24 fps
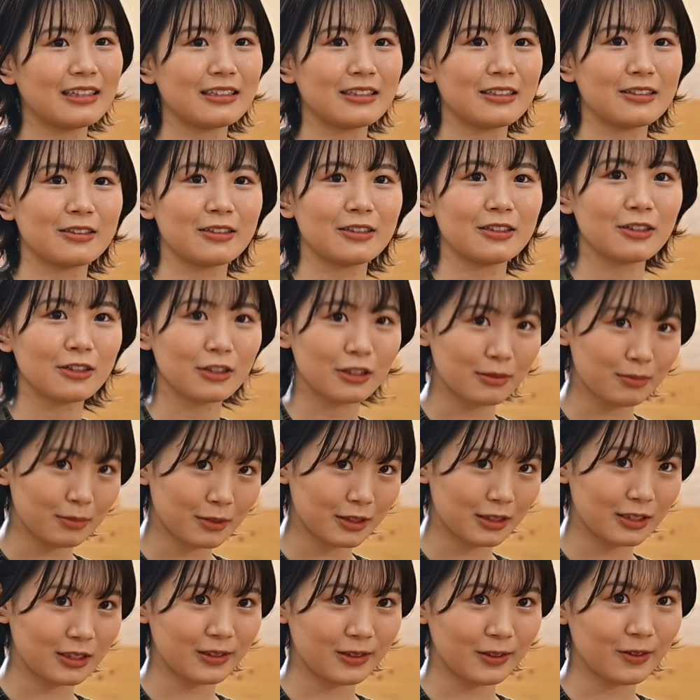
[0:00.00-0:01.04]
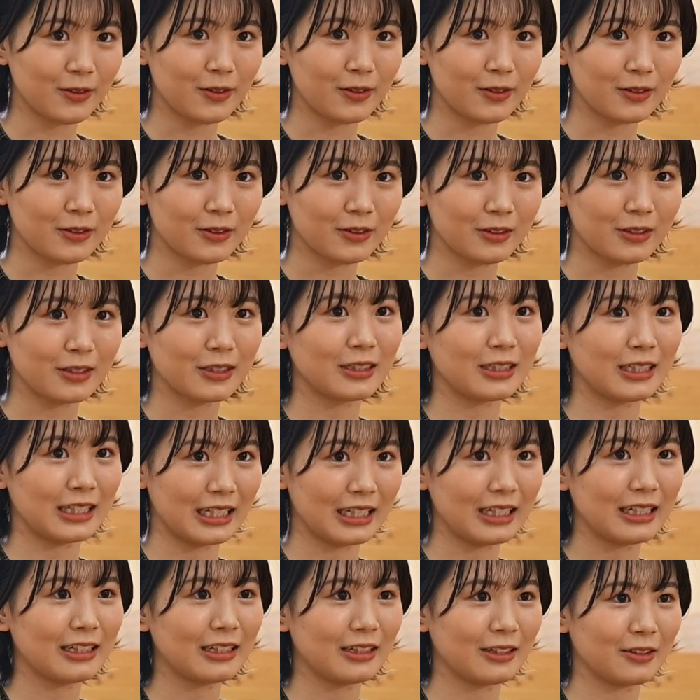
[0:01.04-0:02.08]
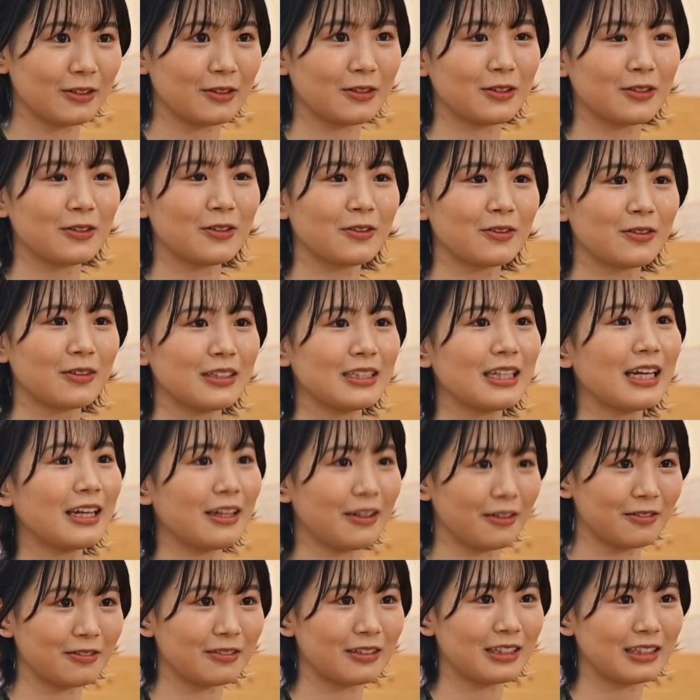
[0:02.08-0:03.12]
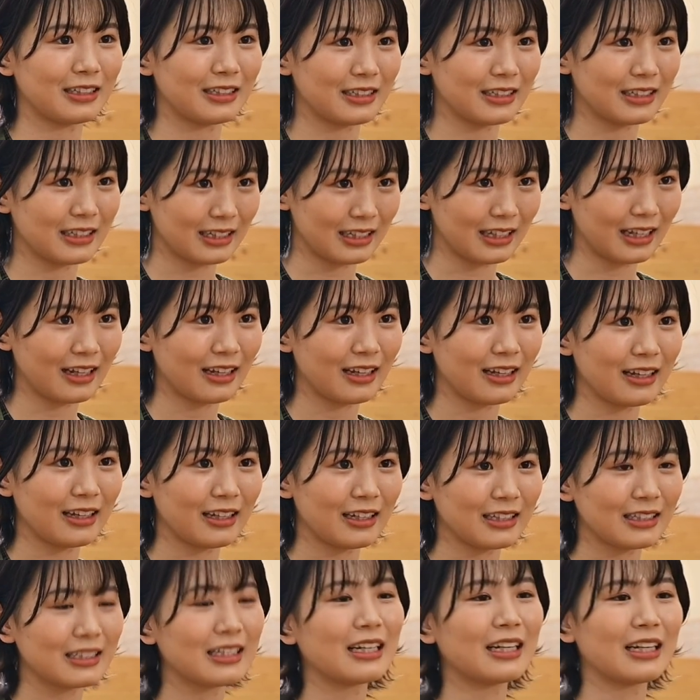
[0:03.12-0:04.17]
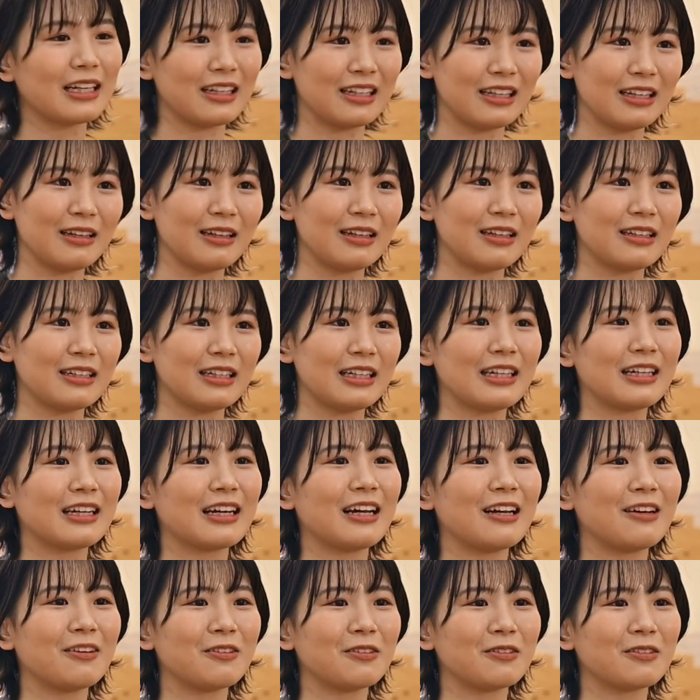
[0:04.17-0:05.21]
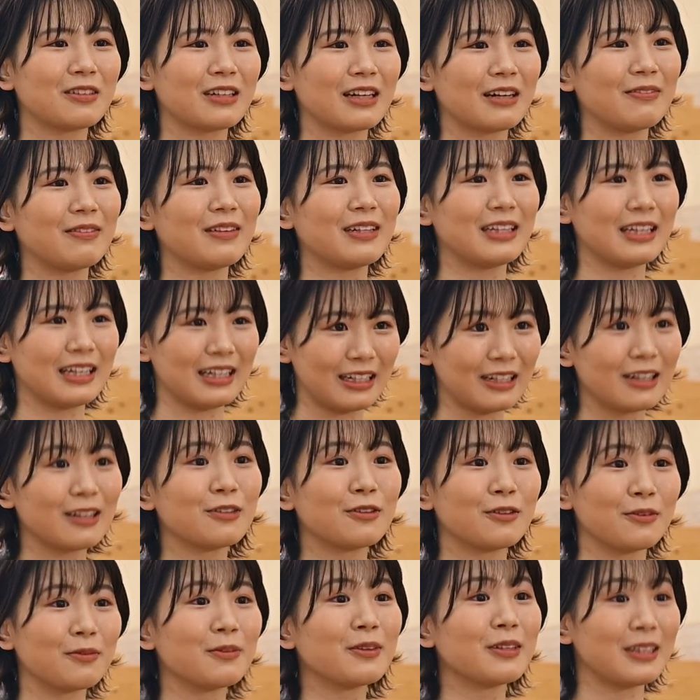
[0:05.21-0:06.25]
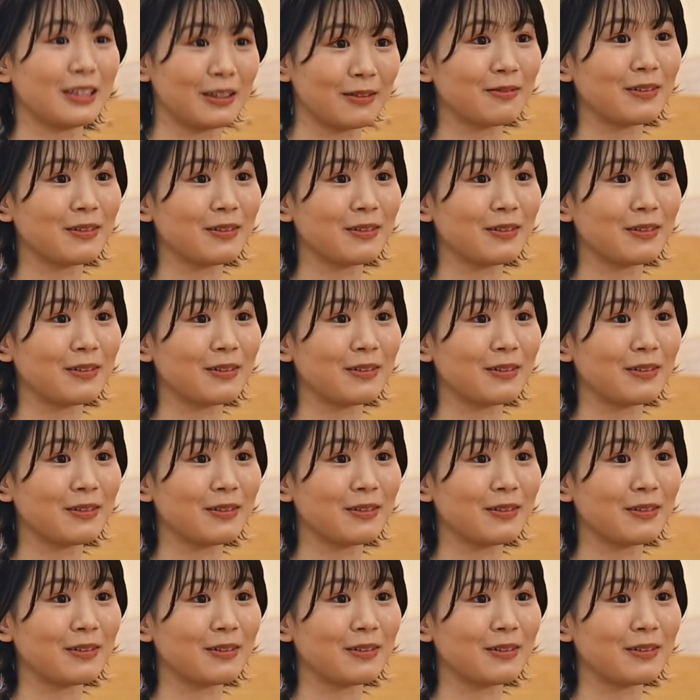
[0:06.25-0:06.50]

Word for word: その食物と薬の相互作用についてさらに理解を深めたいなと思って